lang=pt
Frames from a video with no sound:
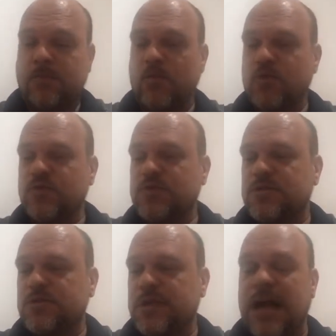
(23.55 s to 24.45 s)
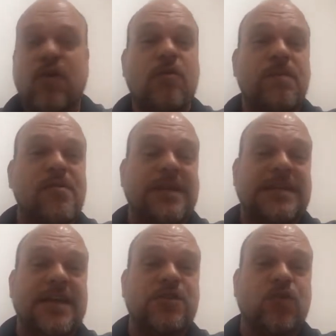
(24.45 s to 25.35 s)
Muitos acompanham aí
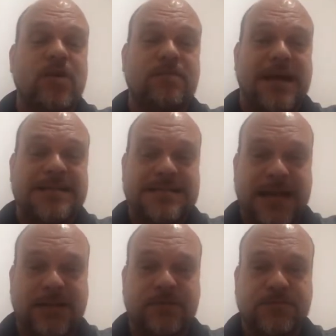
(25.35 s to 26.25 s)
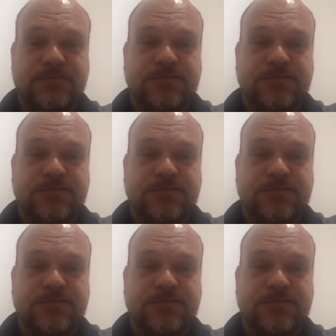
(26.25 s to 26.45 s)
desde o ano passado